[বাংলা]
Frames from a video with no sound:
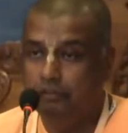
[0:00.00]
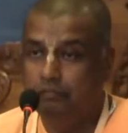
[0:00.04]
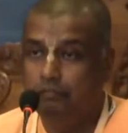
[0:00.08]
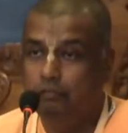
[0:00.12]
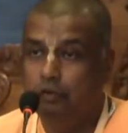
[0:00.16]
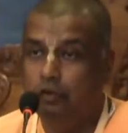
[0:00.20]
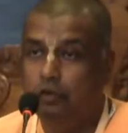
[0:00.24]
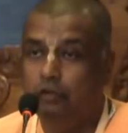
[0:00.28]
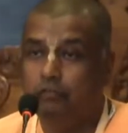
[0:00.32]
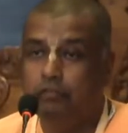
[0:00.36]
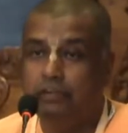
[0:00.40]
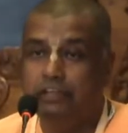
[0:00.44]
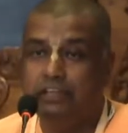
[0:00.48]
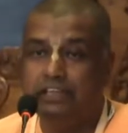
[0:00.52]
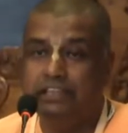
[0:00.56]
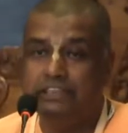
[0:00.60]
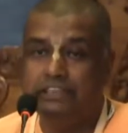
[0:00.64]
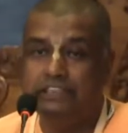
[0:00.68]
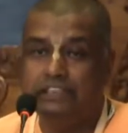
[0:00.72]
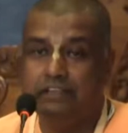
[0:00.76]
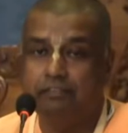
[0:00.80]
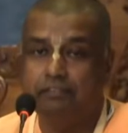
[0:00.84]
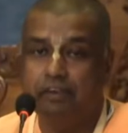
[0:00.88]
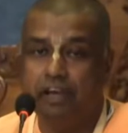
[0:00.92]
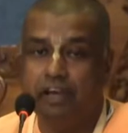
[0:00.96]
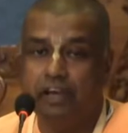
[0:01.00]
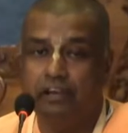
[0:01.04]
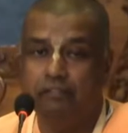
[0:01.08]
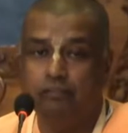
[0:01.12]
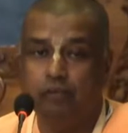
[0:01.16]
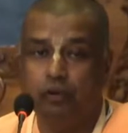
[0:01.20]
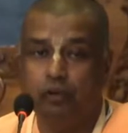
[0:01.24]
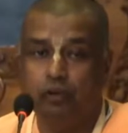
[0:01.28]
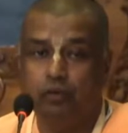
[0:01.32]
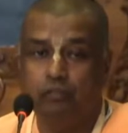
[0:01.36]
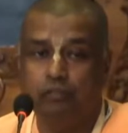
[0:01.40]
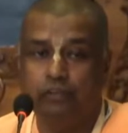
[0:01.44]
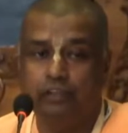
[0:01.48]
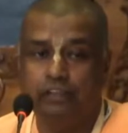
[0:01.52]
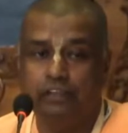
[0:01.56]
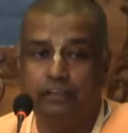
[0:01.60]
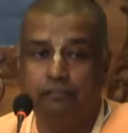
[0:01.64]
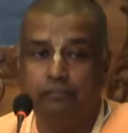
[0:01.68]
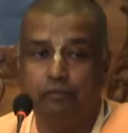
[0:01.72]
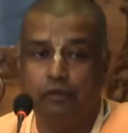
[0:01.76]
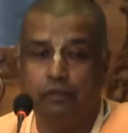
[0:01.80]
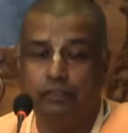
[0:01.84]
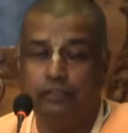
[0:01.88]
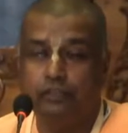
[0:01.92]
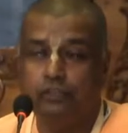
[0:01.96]
ভগবানের সেবায় ভগবানের
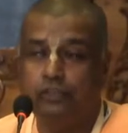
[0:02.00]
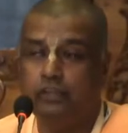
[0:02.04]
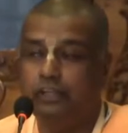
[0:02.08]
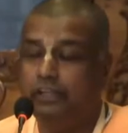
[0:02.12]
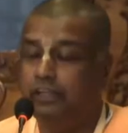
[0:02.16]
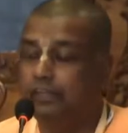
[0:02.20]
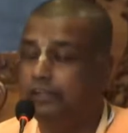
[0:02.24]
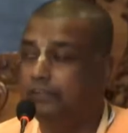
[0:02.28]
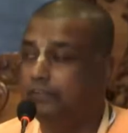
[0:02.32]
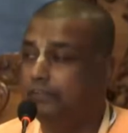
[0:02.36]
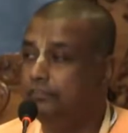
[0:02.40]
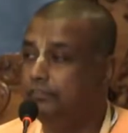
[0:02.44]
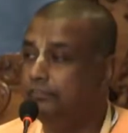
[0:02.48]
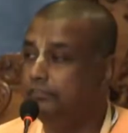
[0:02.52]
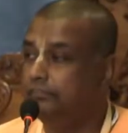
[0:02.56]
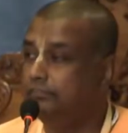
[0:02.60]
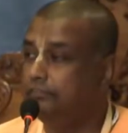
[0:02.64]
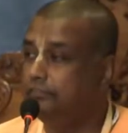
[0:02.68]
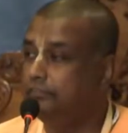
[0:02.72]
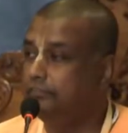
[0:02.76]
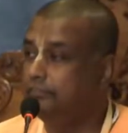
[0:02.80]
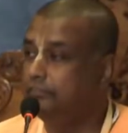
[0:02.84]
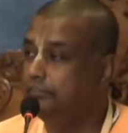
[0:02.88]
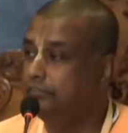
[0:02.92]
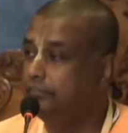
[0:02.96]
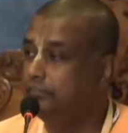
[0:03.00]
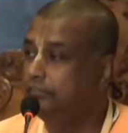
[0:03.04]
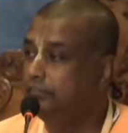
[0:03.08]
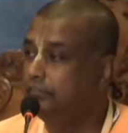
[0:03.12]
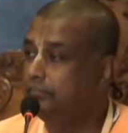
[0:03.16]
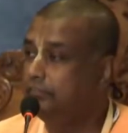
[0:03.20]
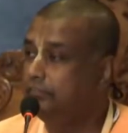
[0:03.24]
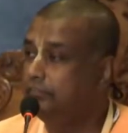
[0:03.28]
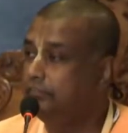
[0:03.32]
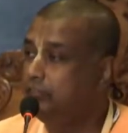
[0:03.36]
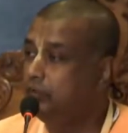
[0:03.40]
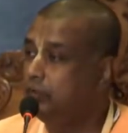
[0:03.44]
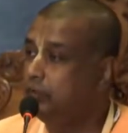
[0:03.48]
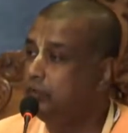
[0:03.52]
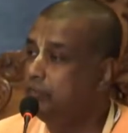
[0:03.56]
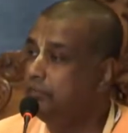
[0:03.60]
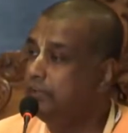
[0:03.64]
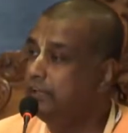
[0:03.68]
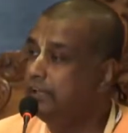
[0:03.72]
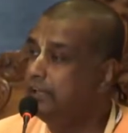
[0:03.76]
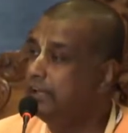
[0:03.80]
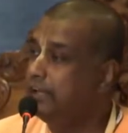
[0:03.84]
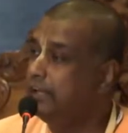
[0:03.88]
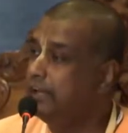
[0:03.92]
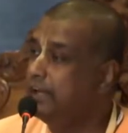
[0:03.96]
ভজনে
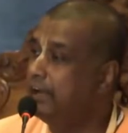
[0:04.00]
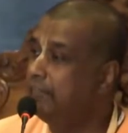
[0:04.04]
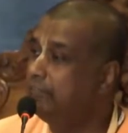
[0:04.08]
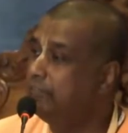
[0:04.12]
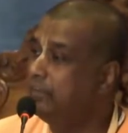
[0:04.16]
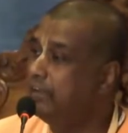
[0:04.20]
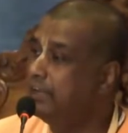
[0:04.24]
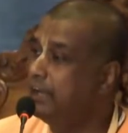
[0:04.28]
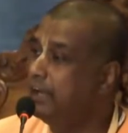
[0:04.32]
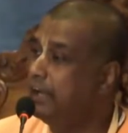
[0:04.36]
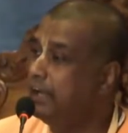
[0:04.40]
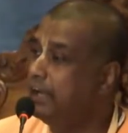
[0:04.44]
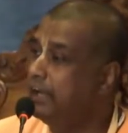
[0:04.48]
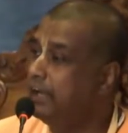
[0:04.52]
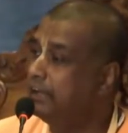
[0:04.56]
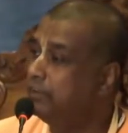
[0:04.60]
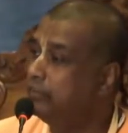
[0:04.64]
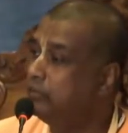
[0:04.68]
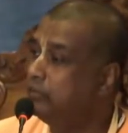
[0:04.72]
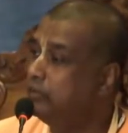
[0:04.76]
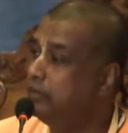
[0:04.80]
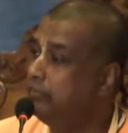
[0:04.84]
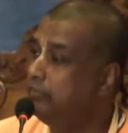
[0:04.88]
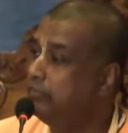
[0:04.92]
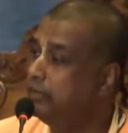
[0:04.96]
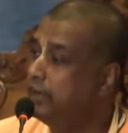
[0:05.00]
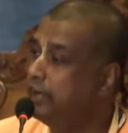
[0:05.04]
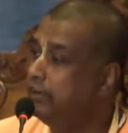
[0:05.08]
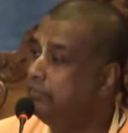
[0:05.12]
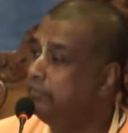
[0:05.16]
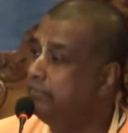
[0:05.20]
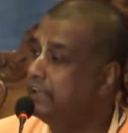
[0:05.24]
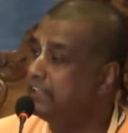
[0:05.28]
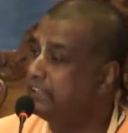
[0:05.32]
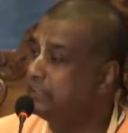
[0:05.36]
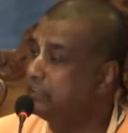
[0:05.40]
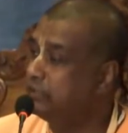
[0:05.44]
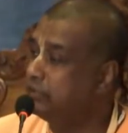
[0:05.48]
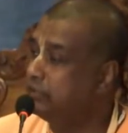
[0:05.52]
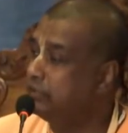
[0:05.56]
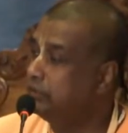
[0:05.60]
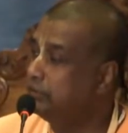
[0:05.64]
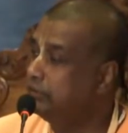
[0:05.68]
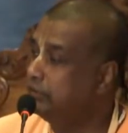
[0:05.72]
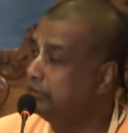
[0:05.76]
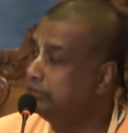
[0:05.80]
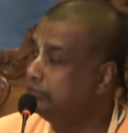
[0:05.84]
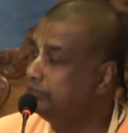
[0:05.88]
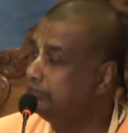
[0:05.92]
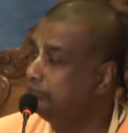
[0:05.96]
ভগবানের নামে এত আমরা ব্যস্ত
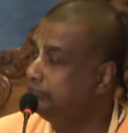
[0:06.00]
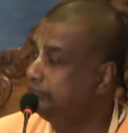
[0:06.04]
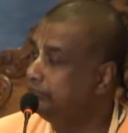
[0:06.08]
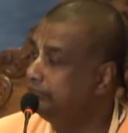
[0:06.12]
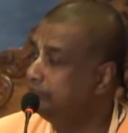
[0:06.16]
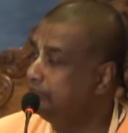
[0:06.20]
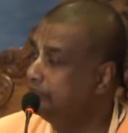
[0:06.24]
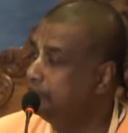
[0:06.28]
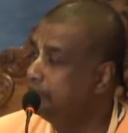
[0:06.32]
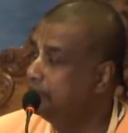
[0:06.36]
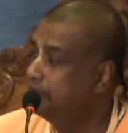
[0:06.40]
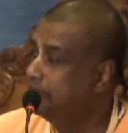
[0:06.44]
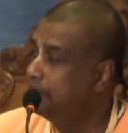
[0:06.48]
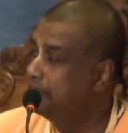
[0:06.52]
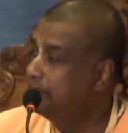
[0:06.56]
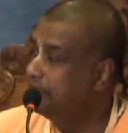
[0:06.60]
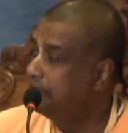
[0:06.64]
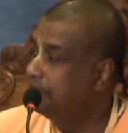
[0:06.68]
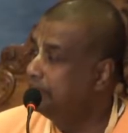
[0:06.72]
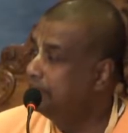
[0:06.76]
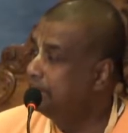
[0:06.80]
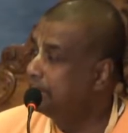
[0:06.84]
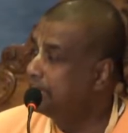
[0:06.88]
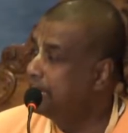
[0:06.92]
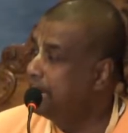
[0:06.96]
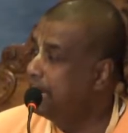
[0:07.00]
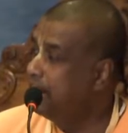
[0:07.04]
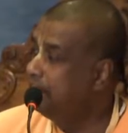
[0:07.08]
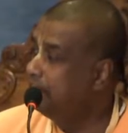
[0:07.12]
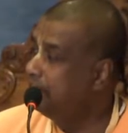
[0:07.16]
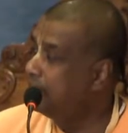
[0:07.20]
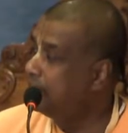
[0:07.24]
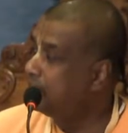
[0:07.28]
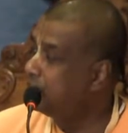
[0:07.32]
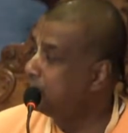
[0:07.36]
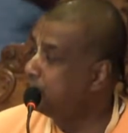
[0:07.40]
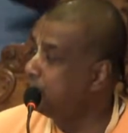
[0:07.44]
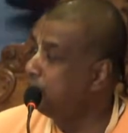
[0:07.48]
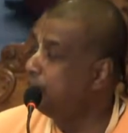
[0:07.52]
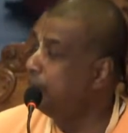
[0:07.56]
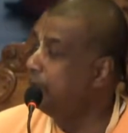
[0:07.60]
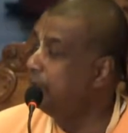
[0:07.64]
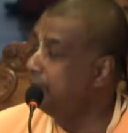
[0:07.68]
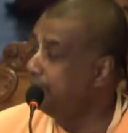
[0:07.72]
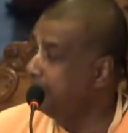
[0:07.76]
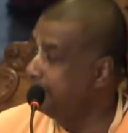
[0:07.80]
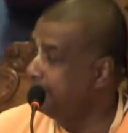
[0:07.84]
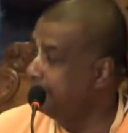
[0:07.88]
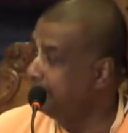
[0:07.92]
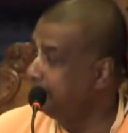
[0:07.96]
যে খাওয়ার
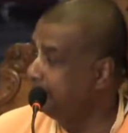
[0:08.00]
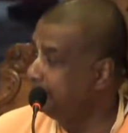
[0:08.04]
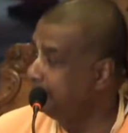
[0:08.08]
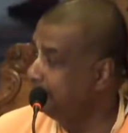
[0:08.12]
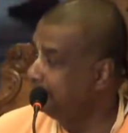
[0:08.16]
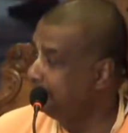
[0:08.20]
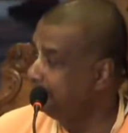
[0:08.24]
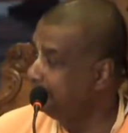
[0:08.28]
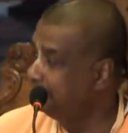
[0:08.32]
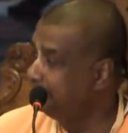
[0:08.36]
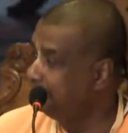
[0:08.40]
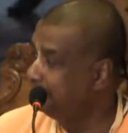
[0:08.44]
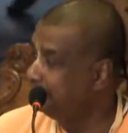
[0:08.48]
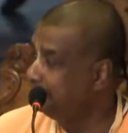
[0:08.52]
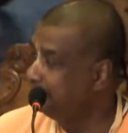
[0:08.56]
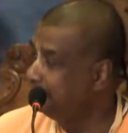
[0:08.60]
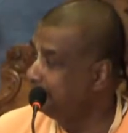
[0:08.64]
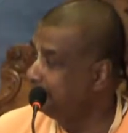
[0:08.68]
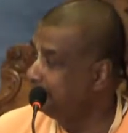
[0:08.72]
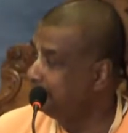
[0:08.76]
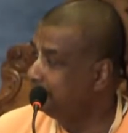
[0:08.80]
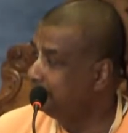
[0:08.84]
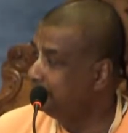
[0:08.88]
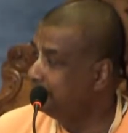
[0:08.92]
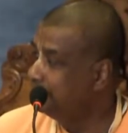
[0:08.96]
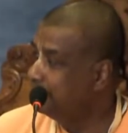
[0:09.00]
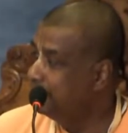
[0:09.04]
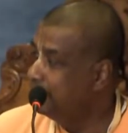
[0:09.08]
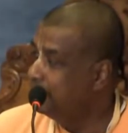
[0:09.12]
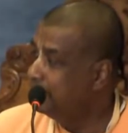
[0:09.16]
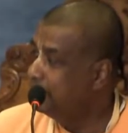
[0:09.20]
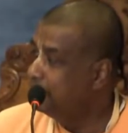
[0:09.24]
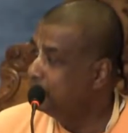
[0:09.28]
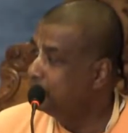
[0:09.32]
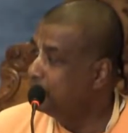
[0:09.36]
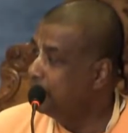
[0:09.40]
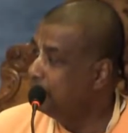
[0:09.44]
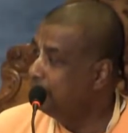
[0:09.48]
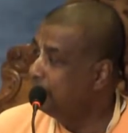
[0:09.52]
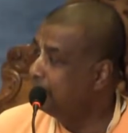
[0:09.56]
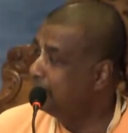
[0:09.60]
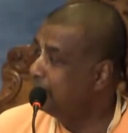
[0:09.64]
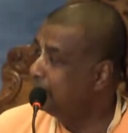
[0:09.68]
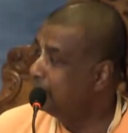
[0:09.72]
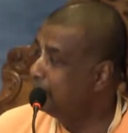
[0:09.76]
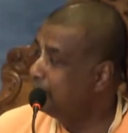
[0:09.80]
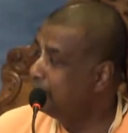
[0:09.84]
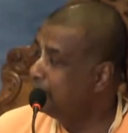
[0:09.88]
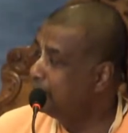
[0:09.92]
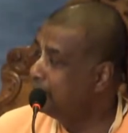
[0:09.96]
সময় নেই কিন্তু
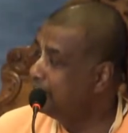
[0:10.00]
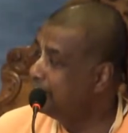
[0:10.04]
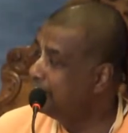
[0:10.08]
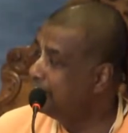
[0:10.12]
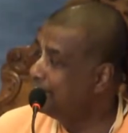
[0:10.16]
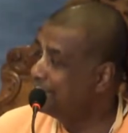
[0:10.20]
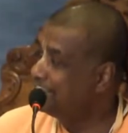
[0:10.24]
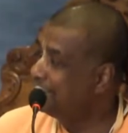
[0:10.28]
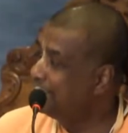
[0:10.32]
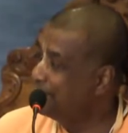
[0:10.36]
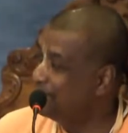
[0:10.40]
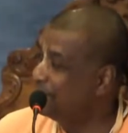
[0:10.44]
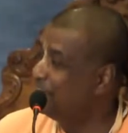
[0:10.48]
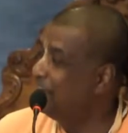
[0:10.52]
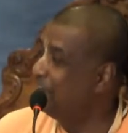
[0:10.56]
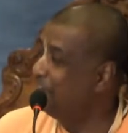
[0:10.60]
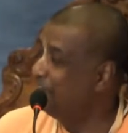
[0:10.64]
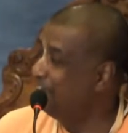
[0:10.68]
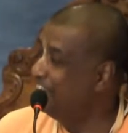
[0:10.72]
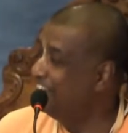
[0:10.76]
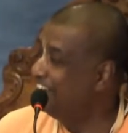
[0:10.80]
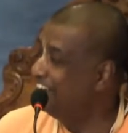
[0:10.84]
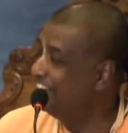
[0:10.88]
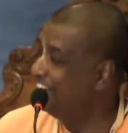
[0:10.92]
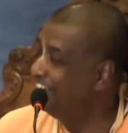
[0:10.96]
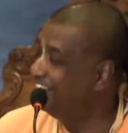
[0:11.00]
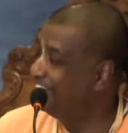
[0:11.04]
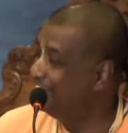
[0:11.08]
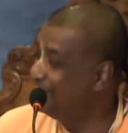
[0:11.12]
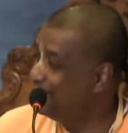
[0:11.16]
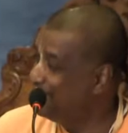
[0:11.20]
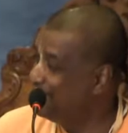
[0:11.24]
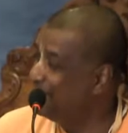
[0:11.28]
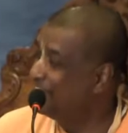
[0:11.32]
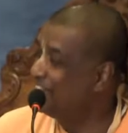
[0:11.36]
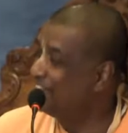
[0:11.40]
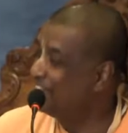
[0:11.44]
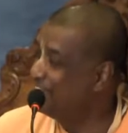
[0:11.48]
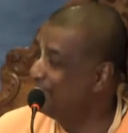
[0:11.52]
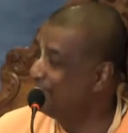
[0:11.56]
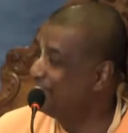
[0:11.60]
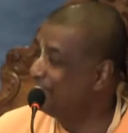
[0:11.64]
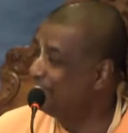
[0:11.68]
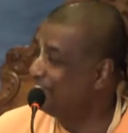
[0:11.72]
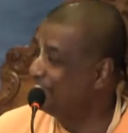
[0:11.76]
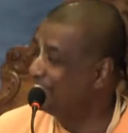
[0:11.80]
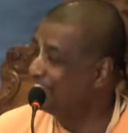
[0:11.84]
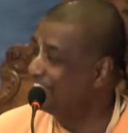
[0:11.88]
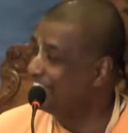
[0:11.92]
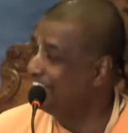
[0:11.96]
আমাদের তপস্যাটা ঠিক সেরকম না একটু অন্যরকম
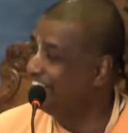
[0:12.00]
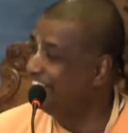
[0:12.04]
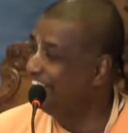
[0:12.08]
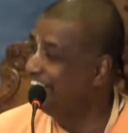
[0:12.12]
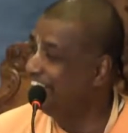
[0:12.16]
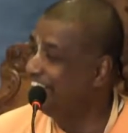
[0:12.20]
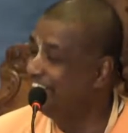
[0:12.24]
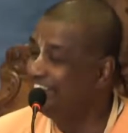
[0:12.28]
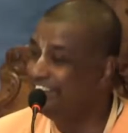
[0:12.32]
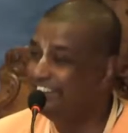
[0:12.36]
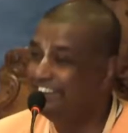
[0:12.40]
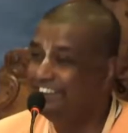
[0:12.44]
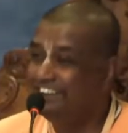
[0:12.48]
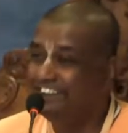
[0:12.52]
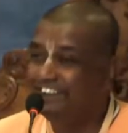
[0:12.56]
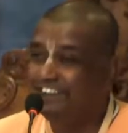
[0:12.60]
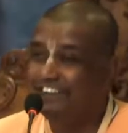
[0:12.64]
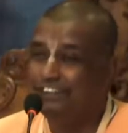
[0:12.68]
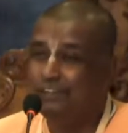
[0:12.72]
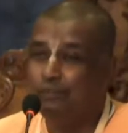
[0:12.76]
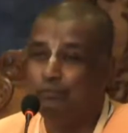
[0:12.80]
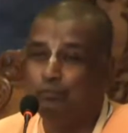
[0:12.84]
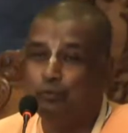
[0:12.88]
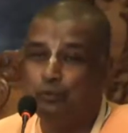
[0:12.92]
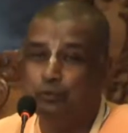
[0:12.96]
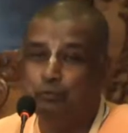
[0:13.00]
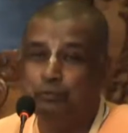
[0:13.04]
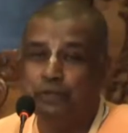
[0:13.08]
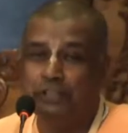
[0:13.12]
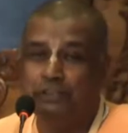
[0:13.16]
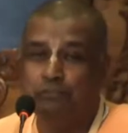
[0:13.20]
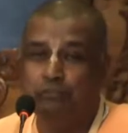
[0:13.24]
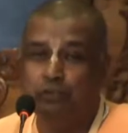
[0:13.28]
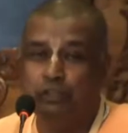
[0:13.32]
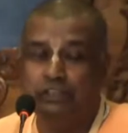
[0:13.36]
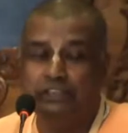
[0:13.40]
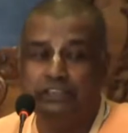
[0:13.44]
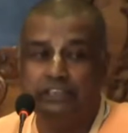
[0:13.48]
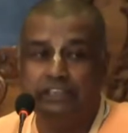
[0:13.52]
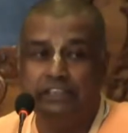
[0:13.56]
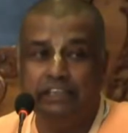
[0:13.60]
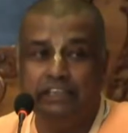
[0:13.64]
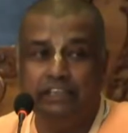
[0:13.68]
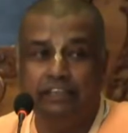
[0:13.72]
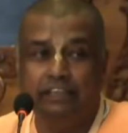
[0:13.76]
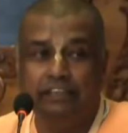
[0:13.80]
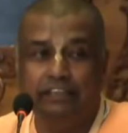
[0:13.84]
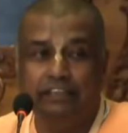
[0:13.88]
তপস্যা তো প্রপাত বলছেন